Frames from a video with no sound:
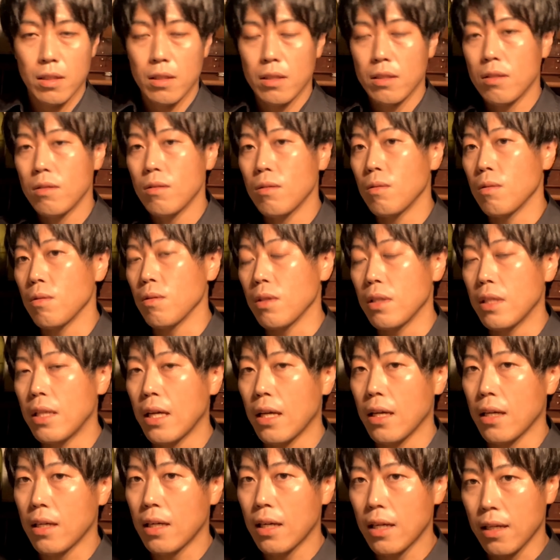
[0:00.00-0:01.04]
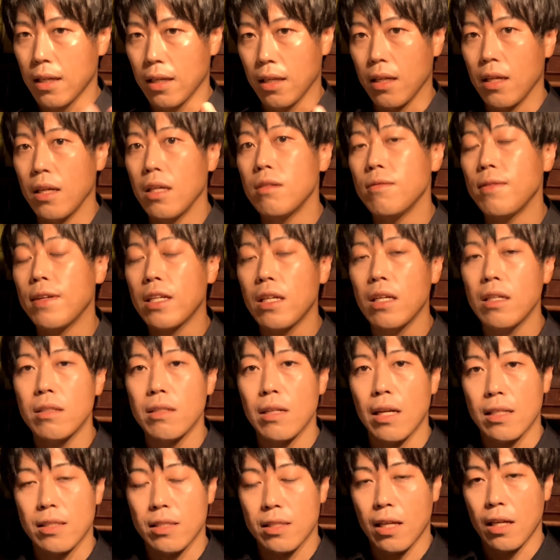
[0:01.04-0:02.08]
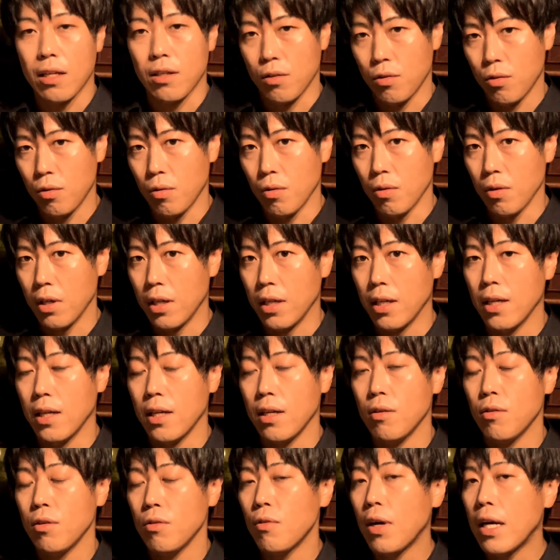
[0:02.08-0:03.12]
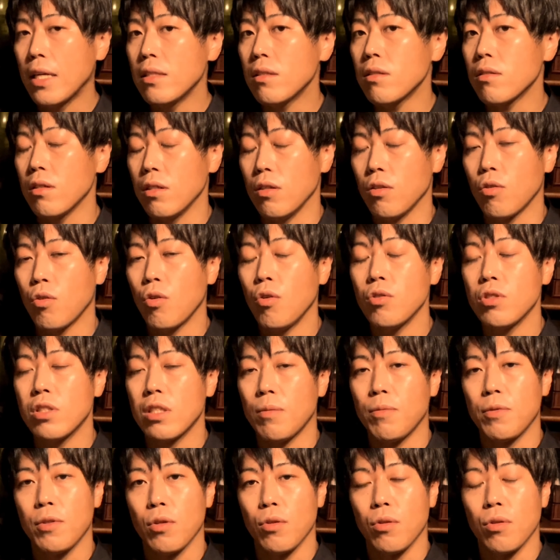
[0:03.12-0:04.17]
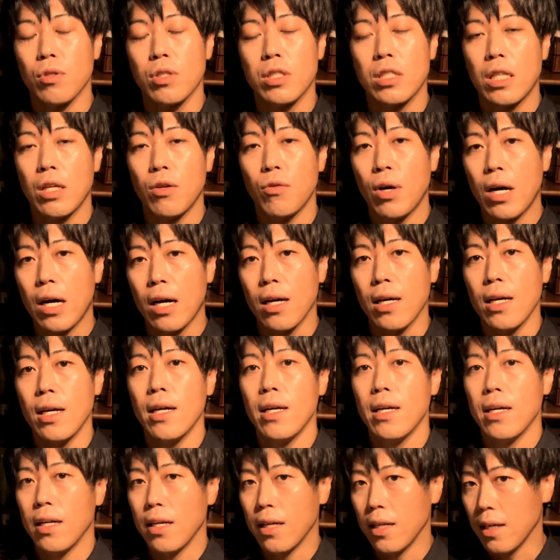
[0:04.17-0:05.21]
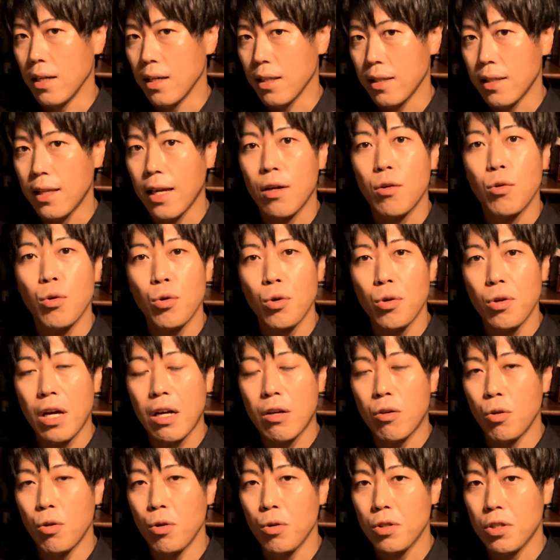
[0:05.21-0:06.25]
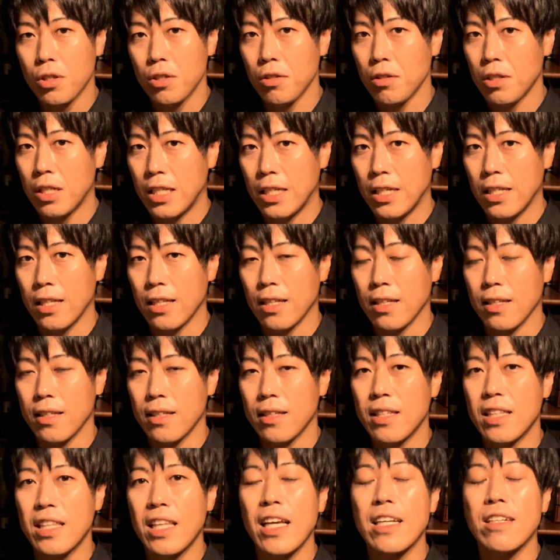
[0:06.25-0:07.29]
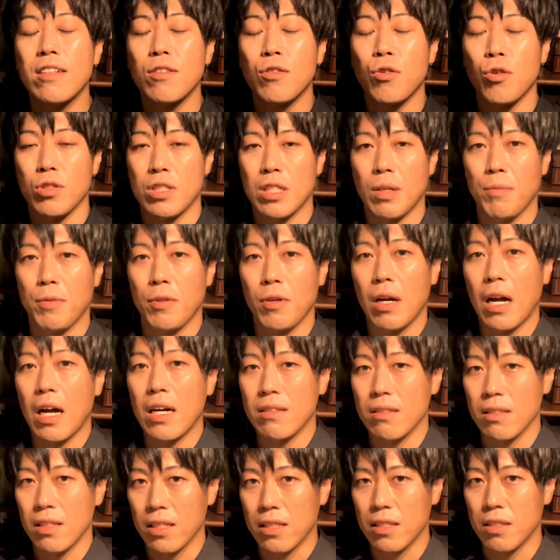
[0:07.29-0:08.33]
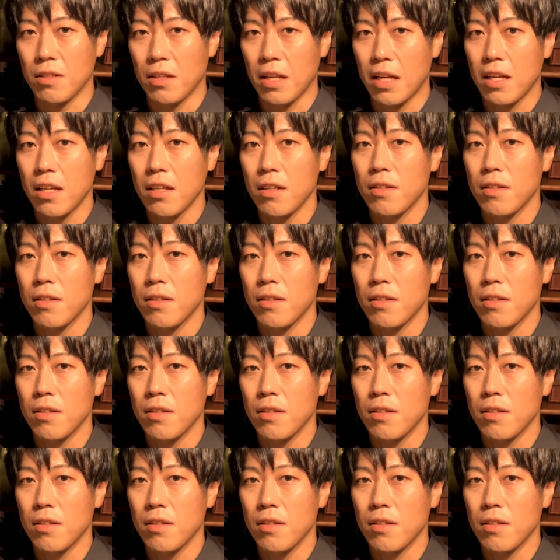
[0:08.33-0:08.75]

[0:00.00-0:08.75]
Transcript: そうで彼エルベ・ケルランさんの、えー、ワイン作りのコンセプトとしては、えー、手頃な高級品っていうコンセプトがあるんですよね